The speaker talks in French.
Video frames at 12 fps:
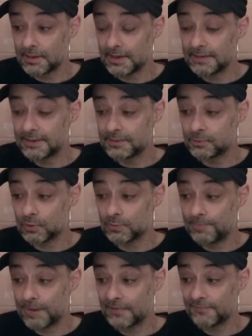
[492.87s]
était une
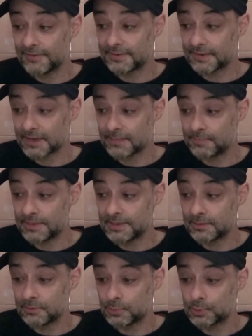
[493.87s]
parfaite
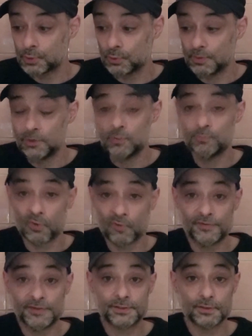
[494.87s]
réplique de celui du
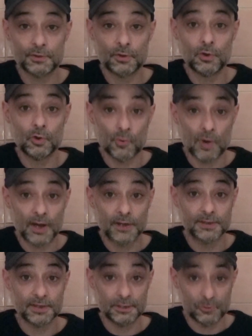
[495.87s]
professeur Howard
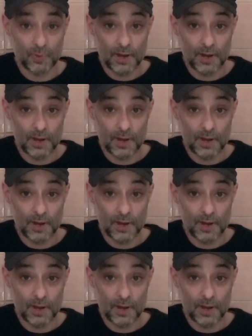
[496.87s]
Edward.